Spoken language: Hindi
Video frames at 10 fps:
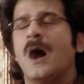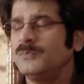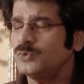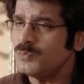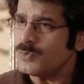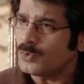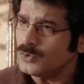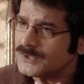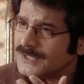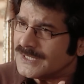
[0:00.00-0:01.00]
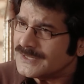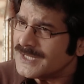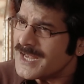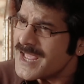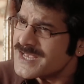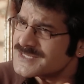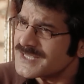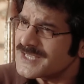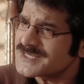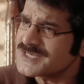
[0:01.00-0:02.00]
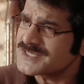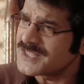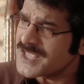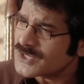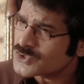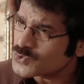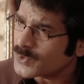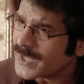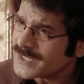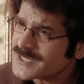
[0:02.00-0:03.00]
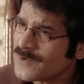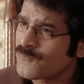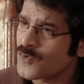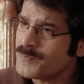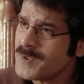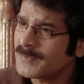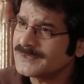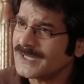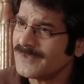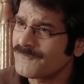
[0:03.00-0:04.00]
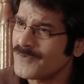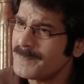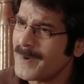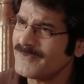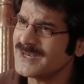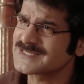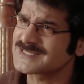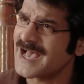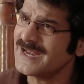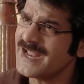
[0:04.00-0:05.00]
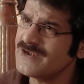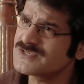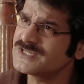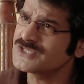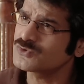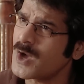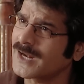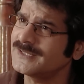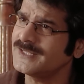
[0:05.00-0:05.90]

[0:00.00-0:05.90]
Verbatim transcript: हम तुम खुद कितने ऐसे केसेस देख चुके हैं जहां वुड बी मदर के विल पावर ने सारी एडवर्सिटीज को हरा